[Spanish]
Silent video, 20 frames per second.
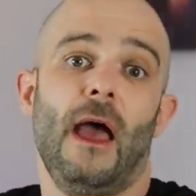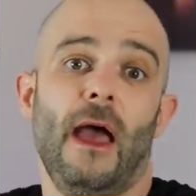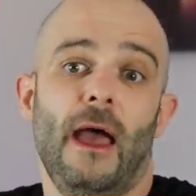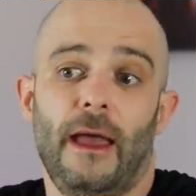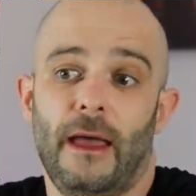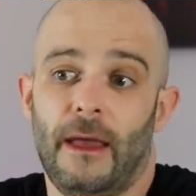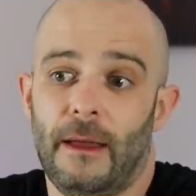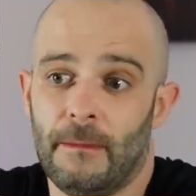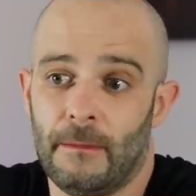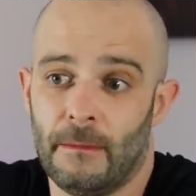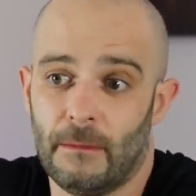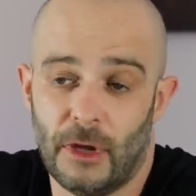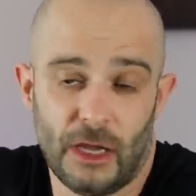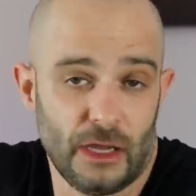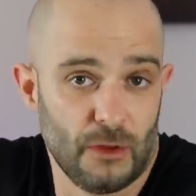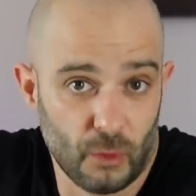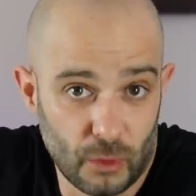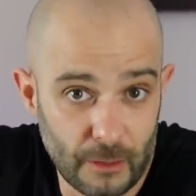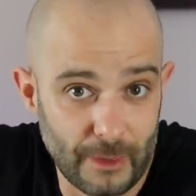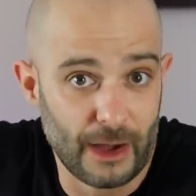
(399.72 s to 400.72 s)
Em,
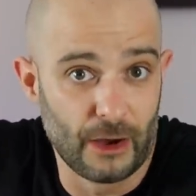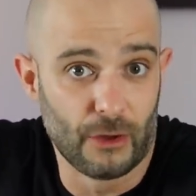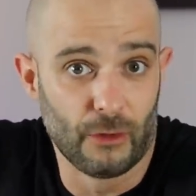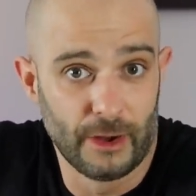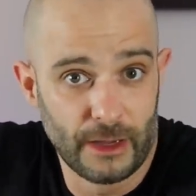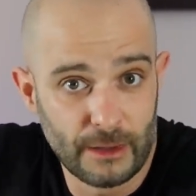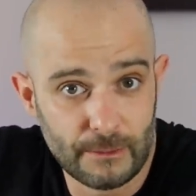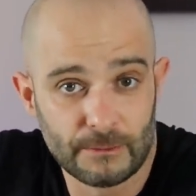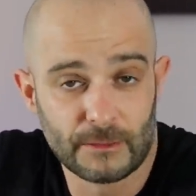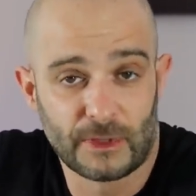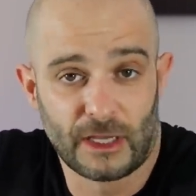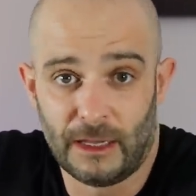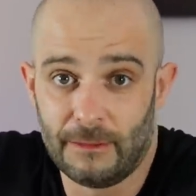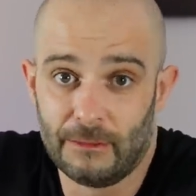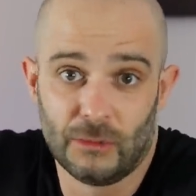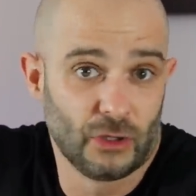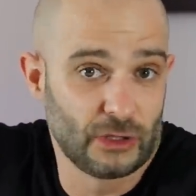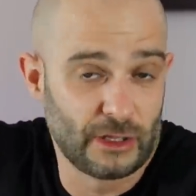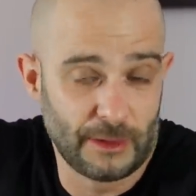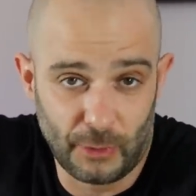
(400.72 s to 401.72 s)
y muy majo, ¿eh?
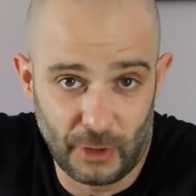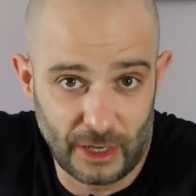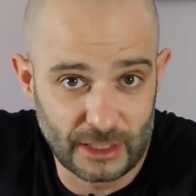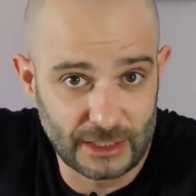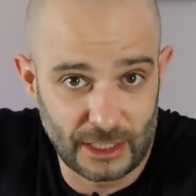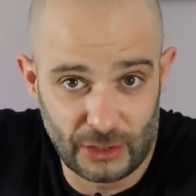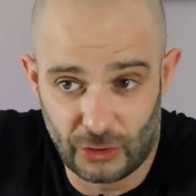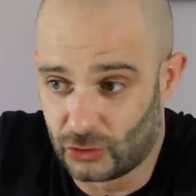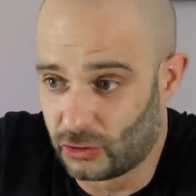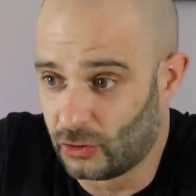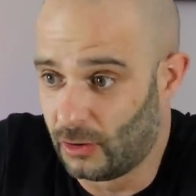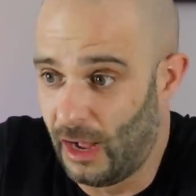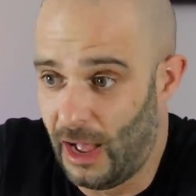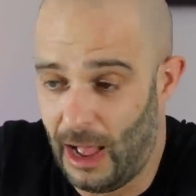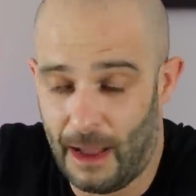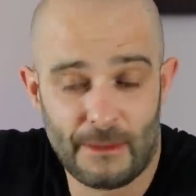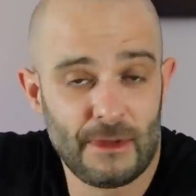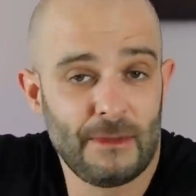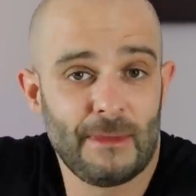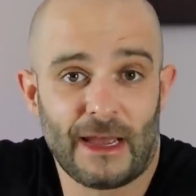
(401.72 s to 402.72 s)
Kim, no te pongas celoso.
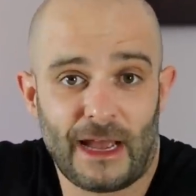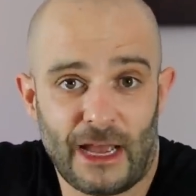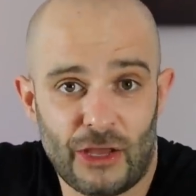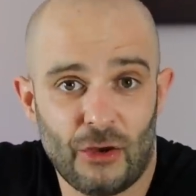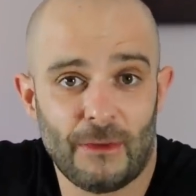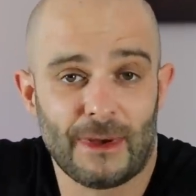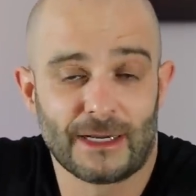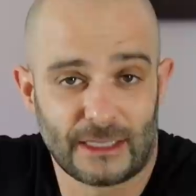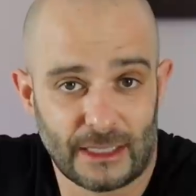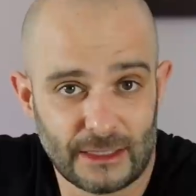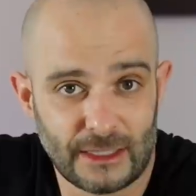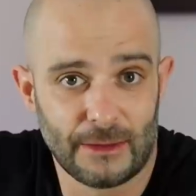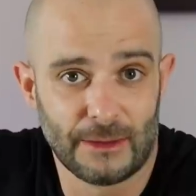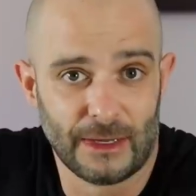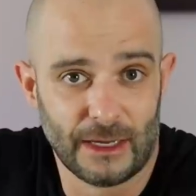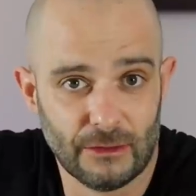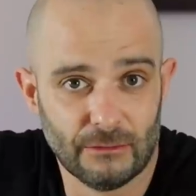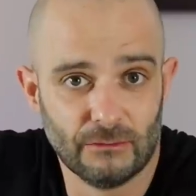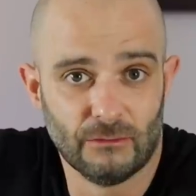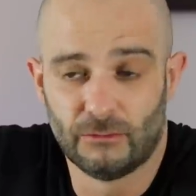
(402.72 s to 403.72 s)
A mí me cayó bastante
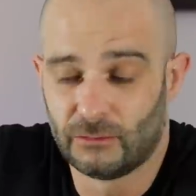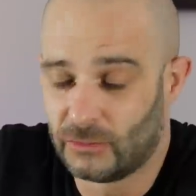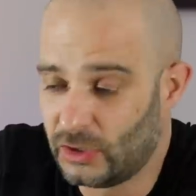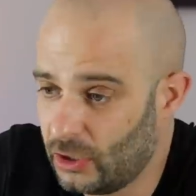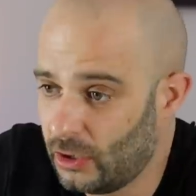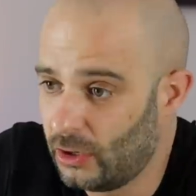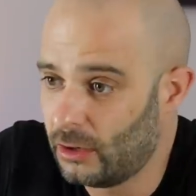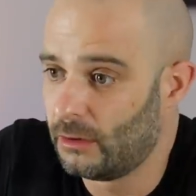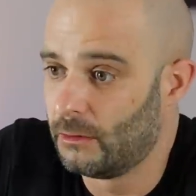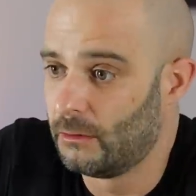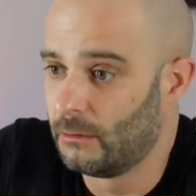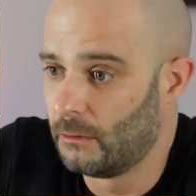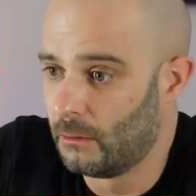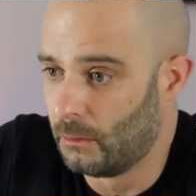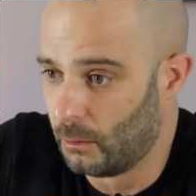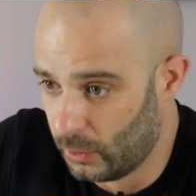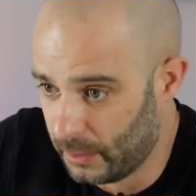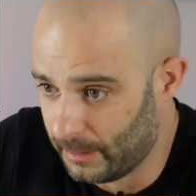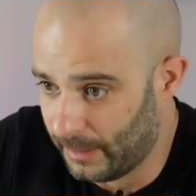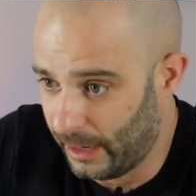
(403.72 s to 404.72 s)
bien. Un tío
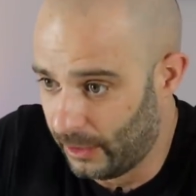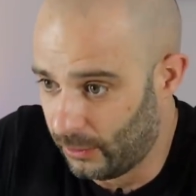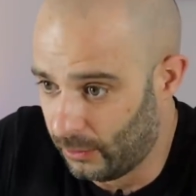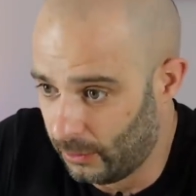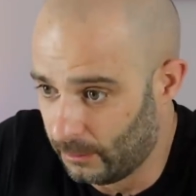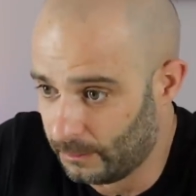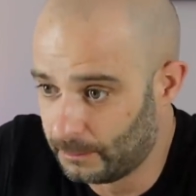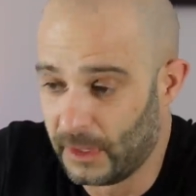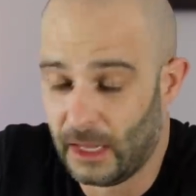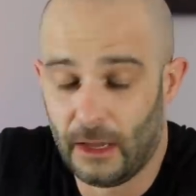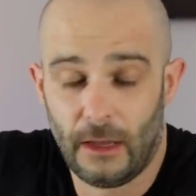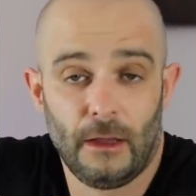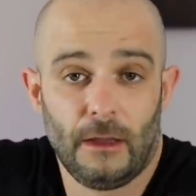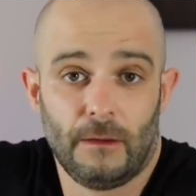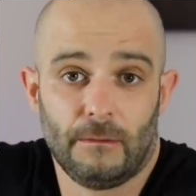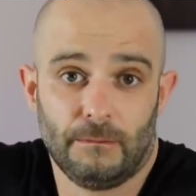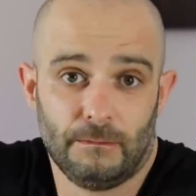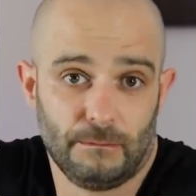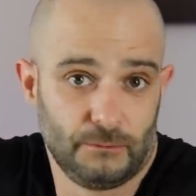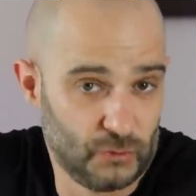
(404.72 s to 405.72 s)
muy majo.
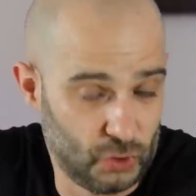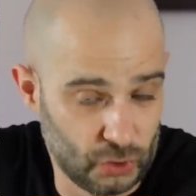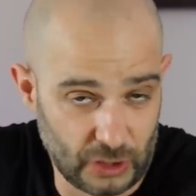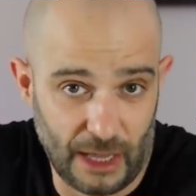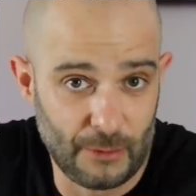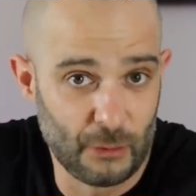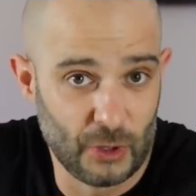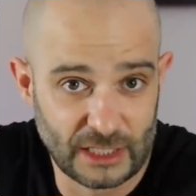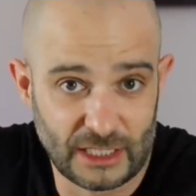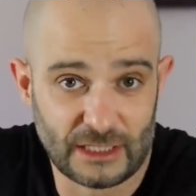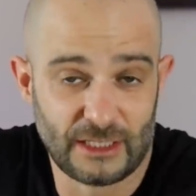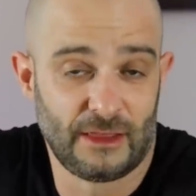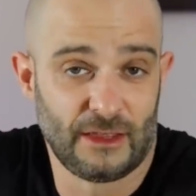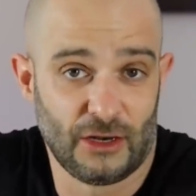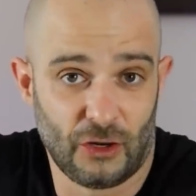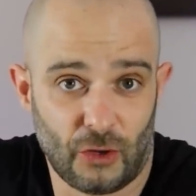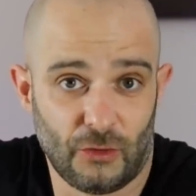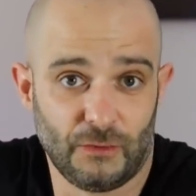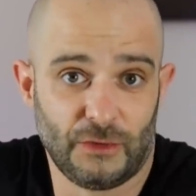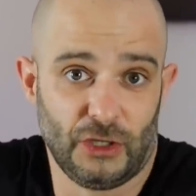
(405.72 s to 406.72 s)
Yo también voy a ser
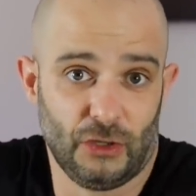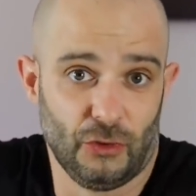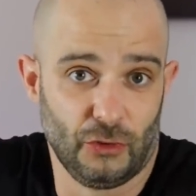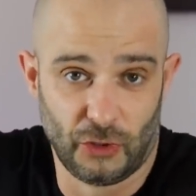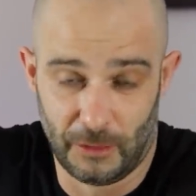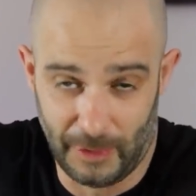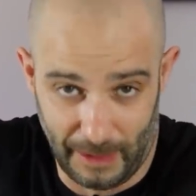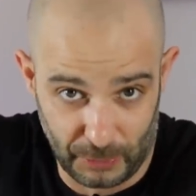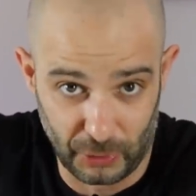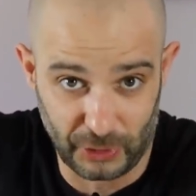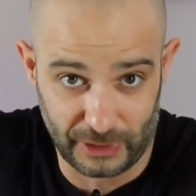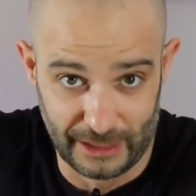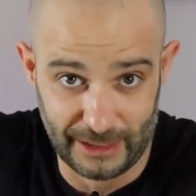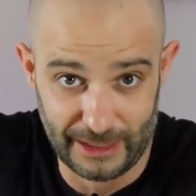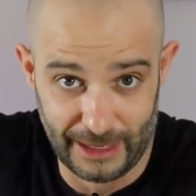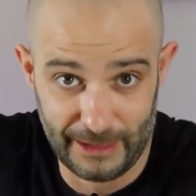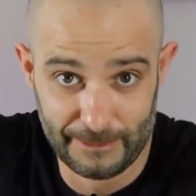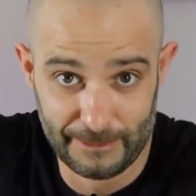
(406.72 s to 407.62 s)
sincero contigo, yo iba por Kin,